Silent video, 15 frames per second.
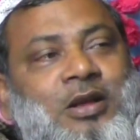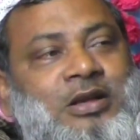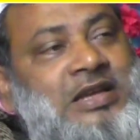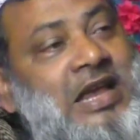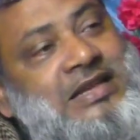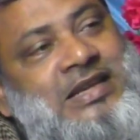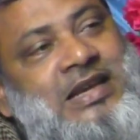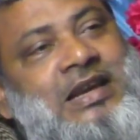
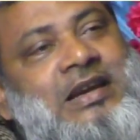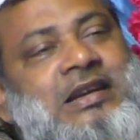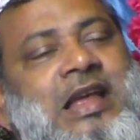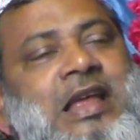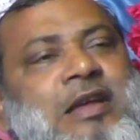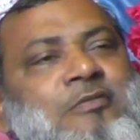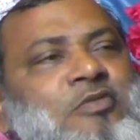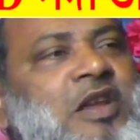সেই ছেলেটা
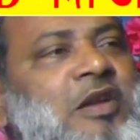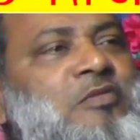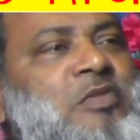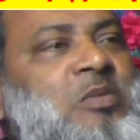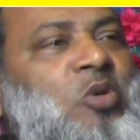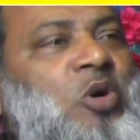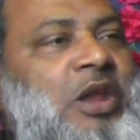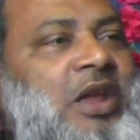এমনি এমনি
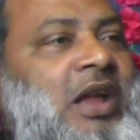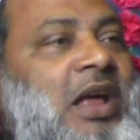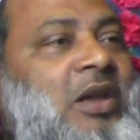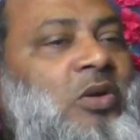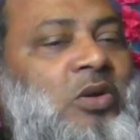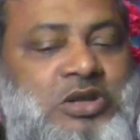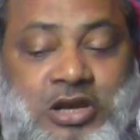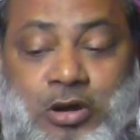মরে গেল
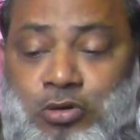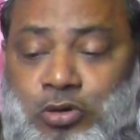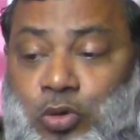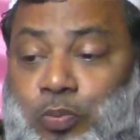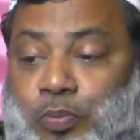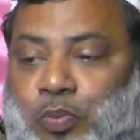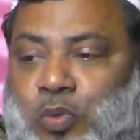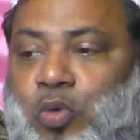সেও তো
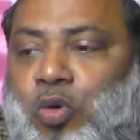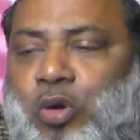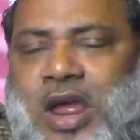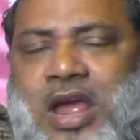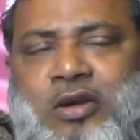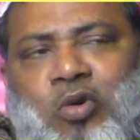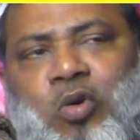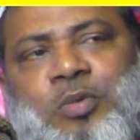
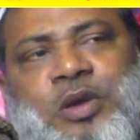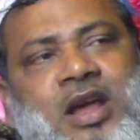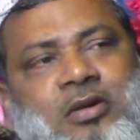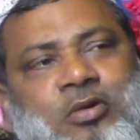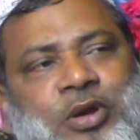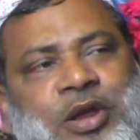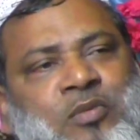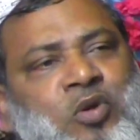গোনায় কবিরা
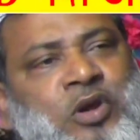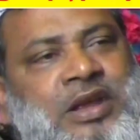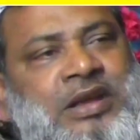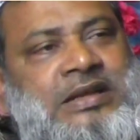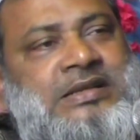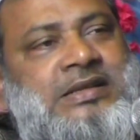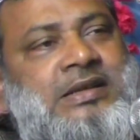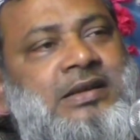করে মরে
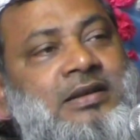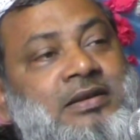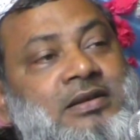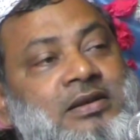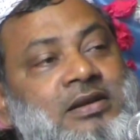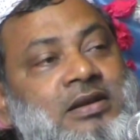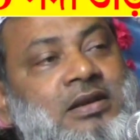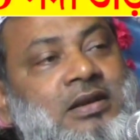গেছে
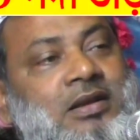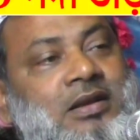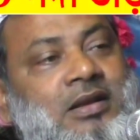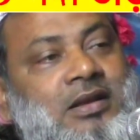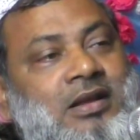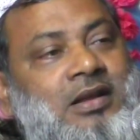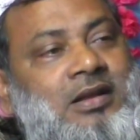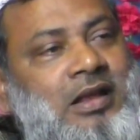
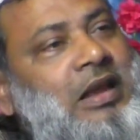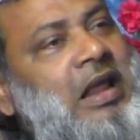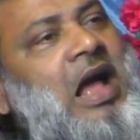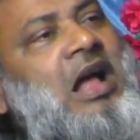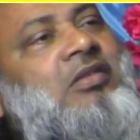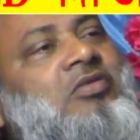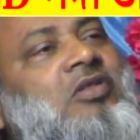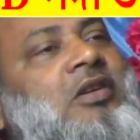
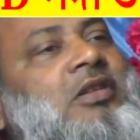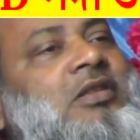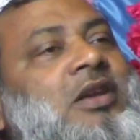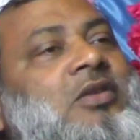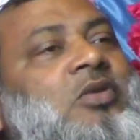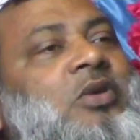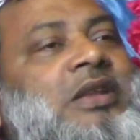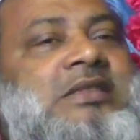আত্মহত্যা
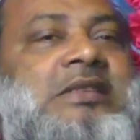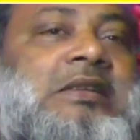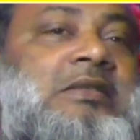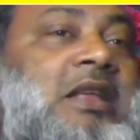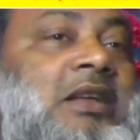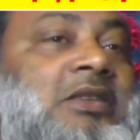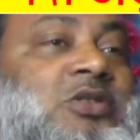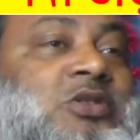করেছে
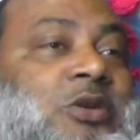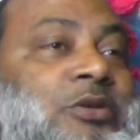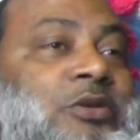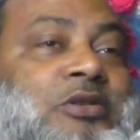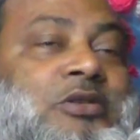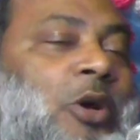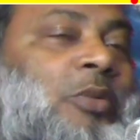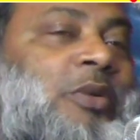তার জন্য
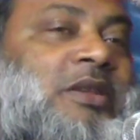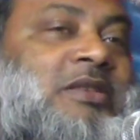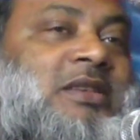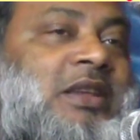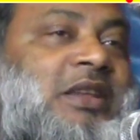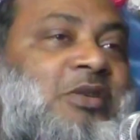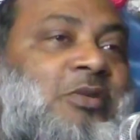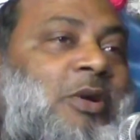
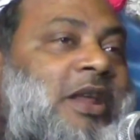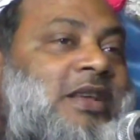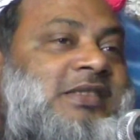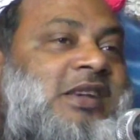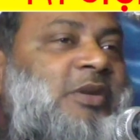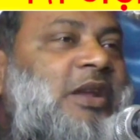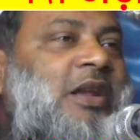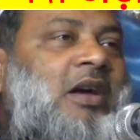করা
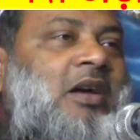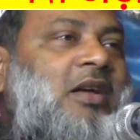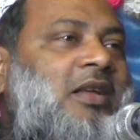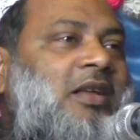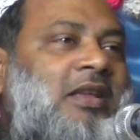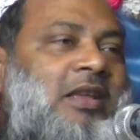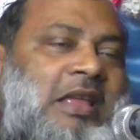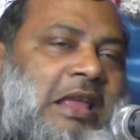যাবে না
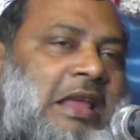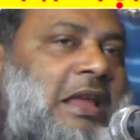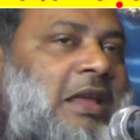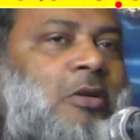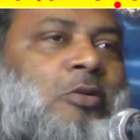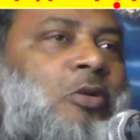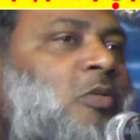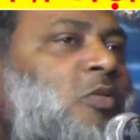
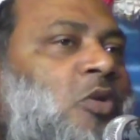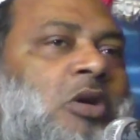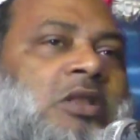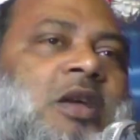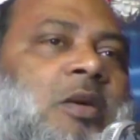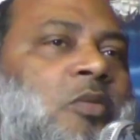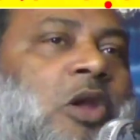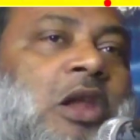এরকম
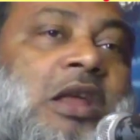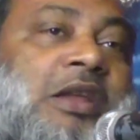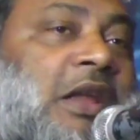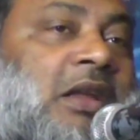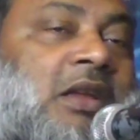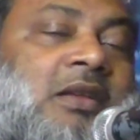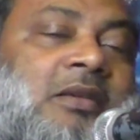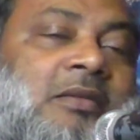কথা বলা নেই